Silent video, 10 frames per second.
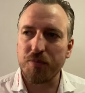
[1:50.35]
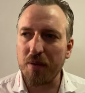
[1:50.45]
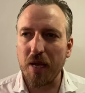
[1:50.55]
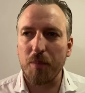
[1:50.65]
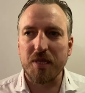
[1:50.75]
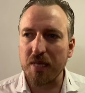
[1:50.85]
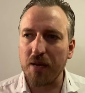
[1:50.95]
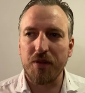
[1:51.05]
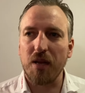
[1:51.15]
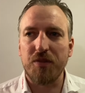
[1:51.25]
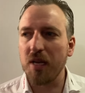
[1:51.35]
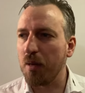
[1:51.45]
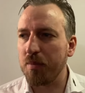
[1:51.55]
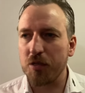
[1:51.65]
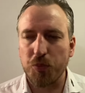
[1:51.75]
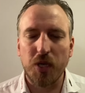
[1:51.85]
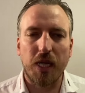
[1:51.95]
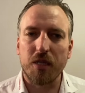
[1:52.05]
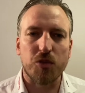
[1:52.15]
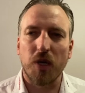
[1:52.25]
Mei, wir haben jetzt auch, wir haben, spielen
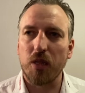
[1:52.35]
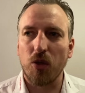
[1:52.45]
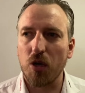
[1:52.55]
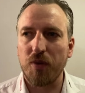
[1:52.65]
jeden zweiten Tag,